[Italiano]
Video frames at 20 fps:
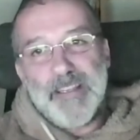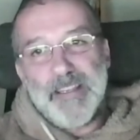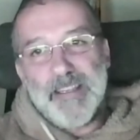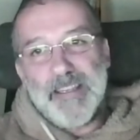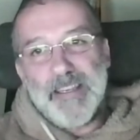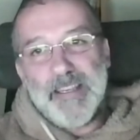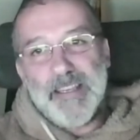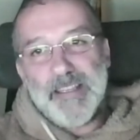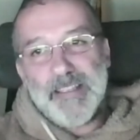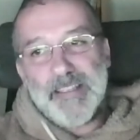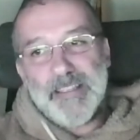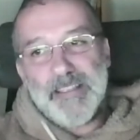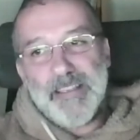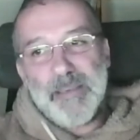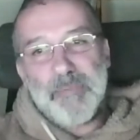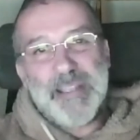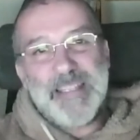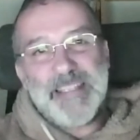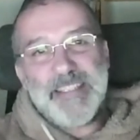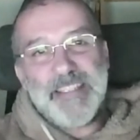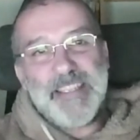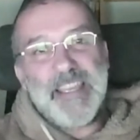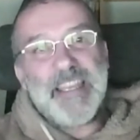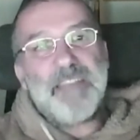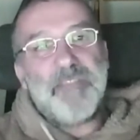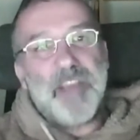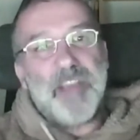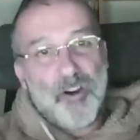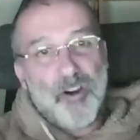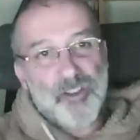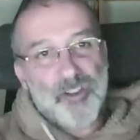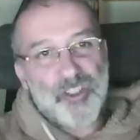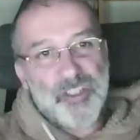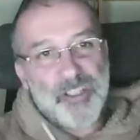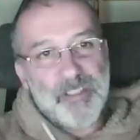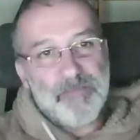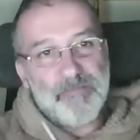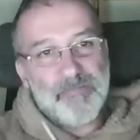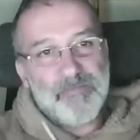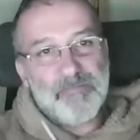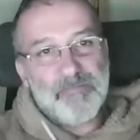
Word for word: i pensieri veloci,